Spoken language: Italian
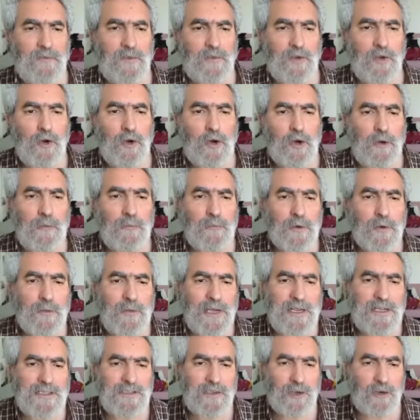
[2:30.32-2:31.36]
non
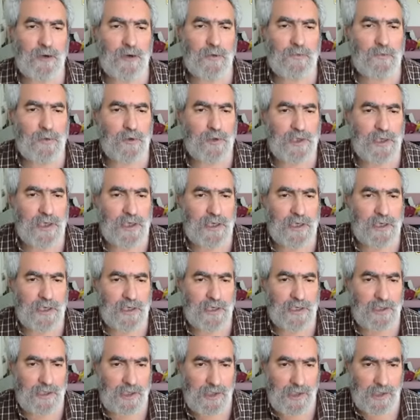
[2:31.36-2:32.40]
compromesse col
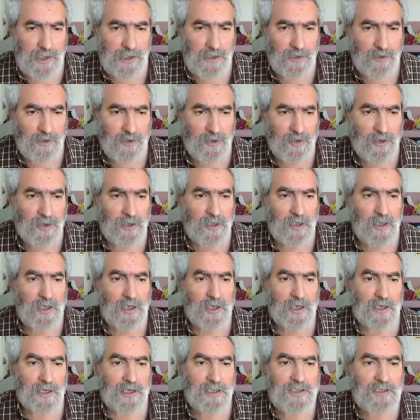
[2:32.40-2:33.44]
potere, dico,
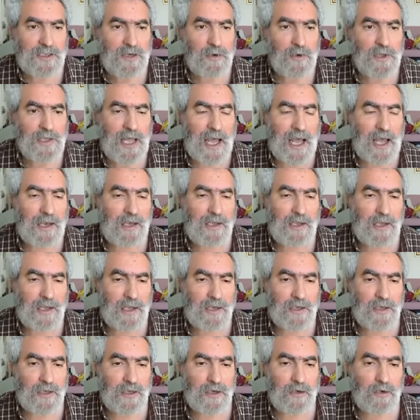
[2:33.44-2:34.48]
che si
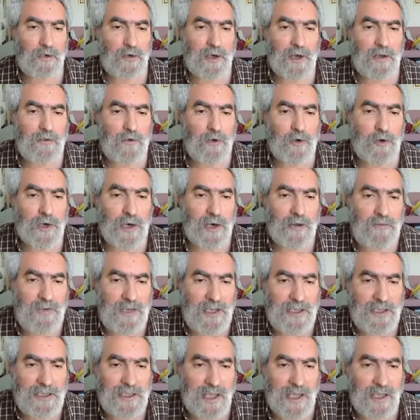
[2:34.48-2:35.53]
guadagnan col lavor la
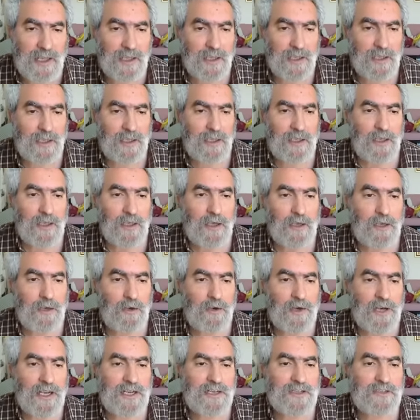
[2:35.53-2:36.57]
vita,
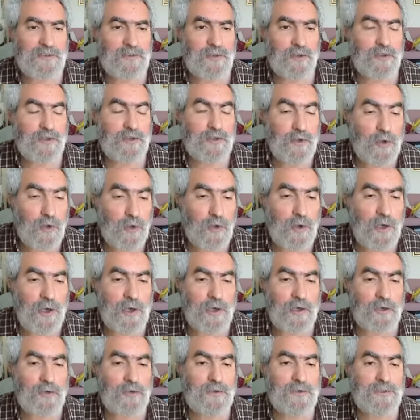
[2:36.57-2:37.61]
l'onesto
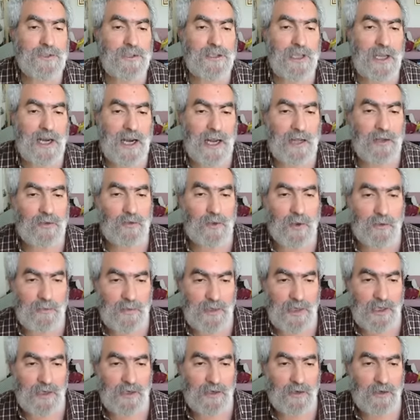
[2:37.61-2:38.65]
sol considerando
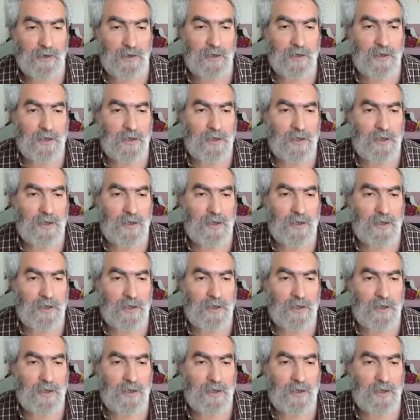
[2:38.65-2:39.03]
amico.